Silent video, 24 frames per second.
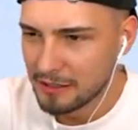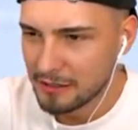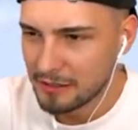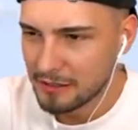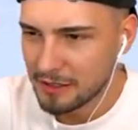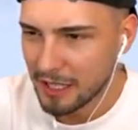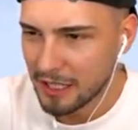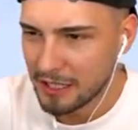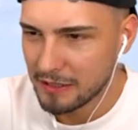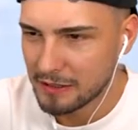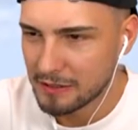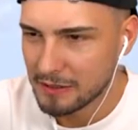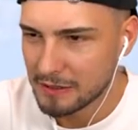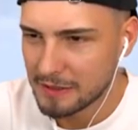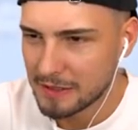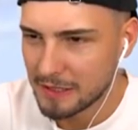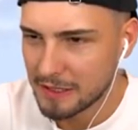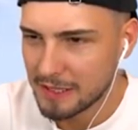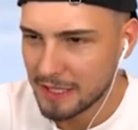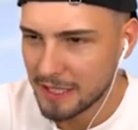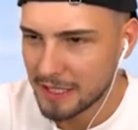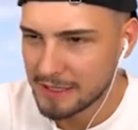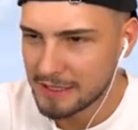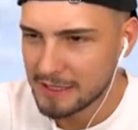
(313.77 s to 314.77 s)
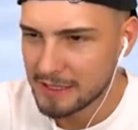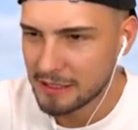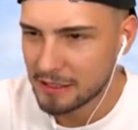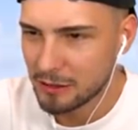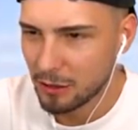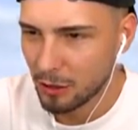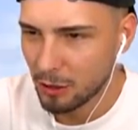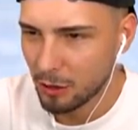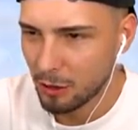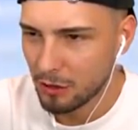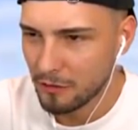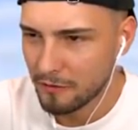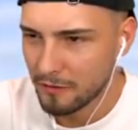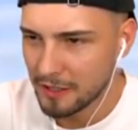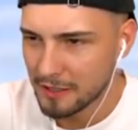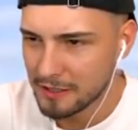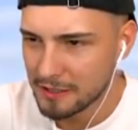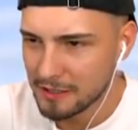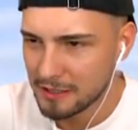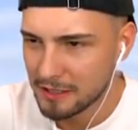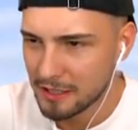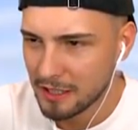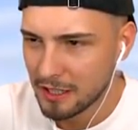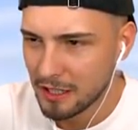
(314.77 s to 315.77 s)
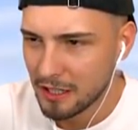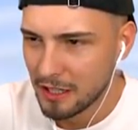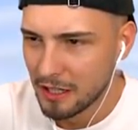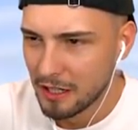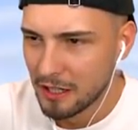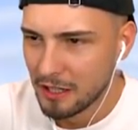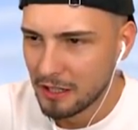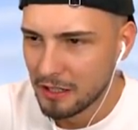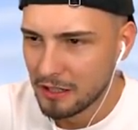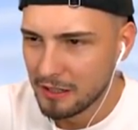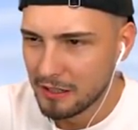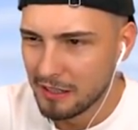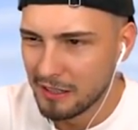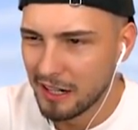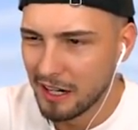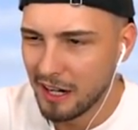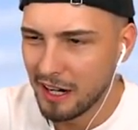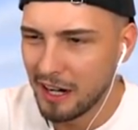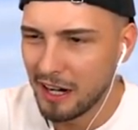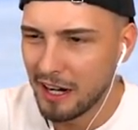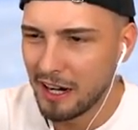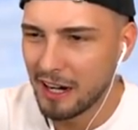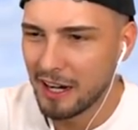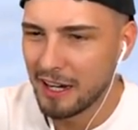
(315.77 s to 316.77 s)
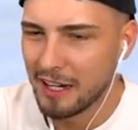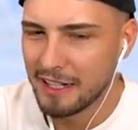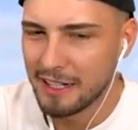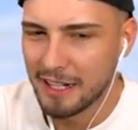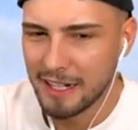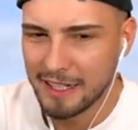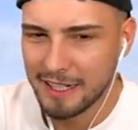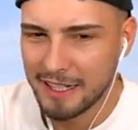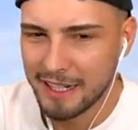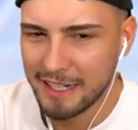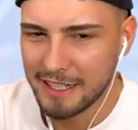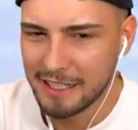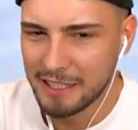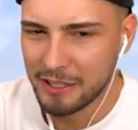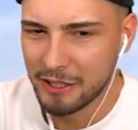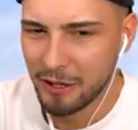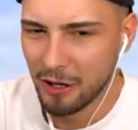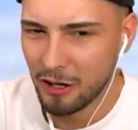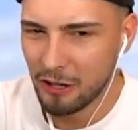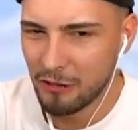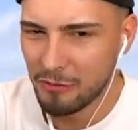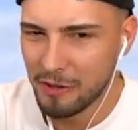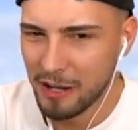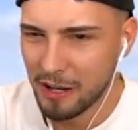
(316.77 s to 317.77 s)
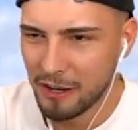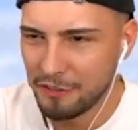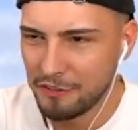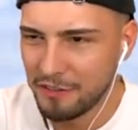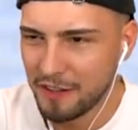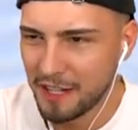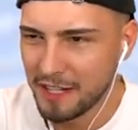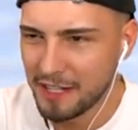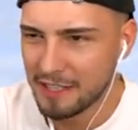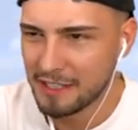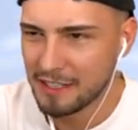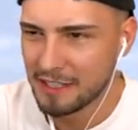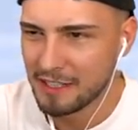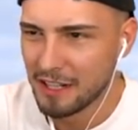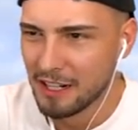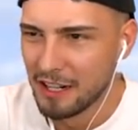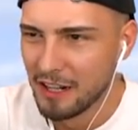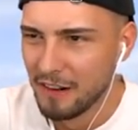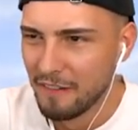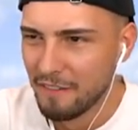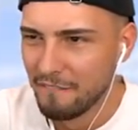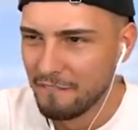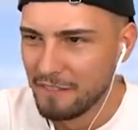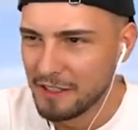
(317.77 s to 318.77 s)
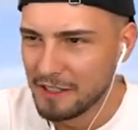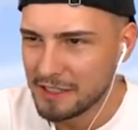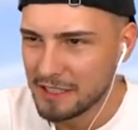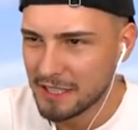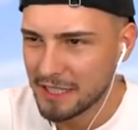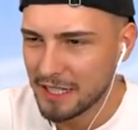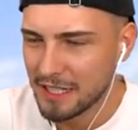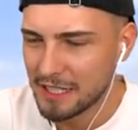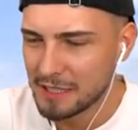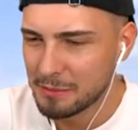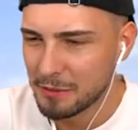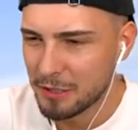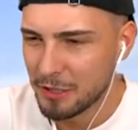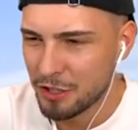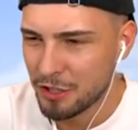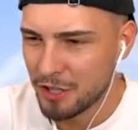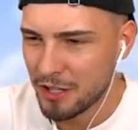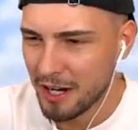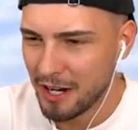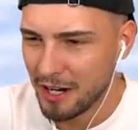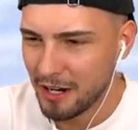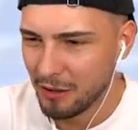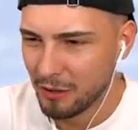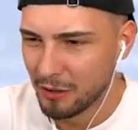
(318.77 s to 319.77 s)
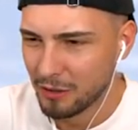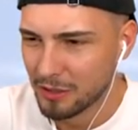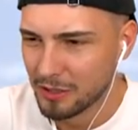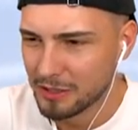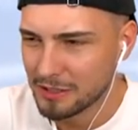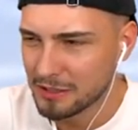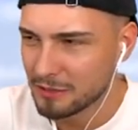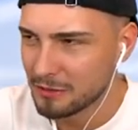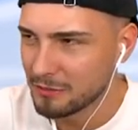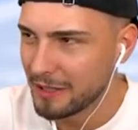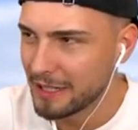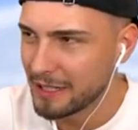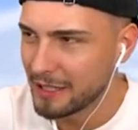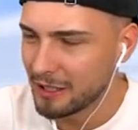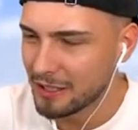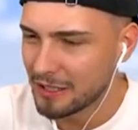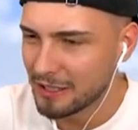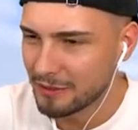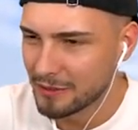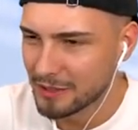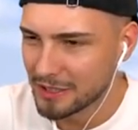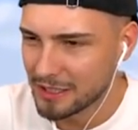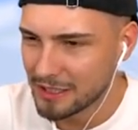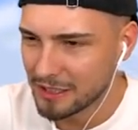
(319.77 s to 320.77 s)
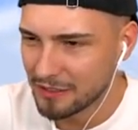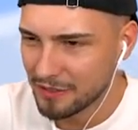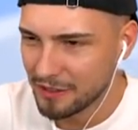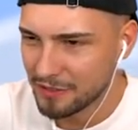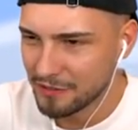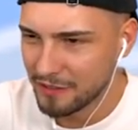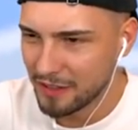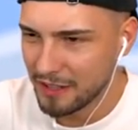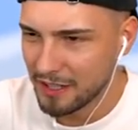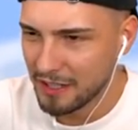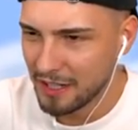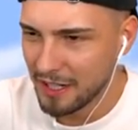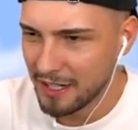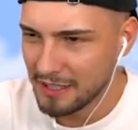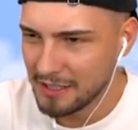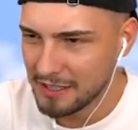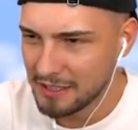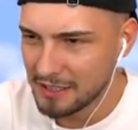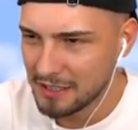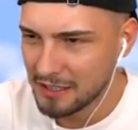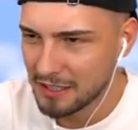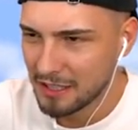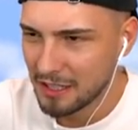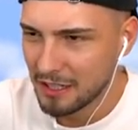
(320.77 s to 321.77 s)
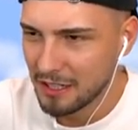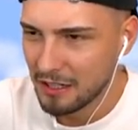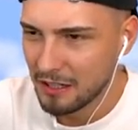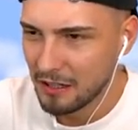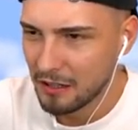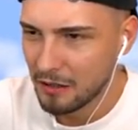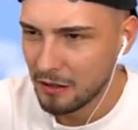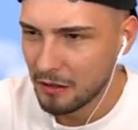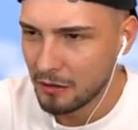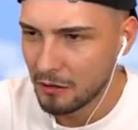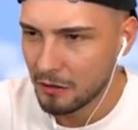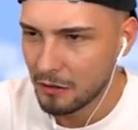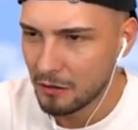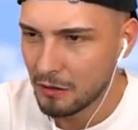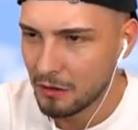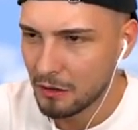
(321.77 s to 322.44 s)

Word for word: Nein, was passiert jetzt? Noch irgendwas? Nein, er kriegt noch mehr Fett. Wie sieht das bitte schon aus? Oh mein Gott, er muss jetzt auf jeden Fall echt... Oh, oh.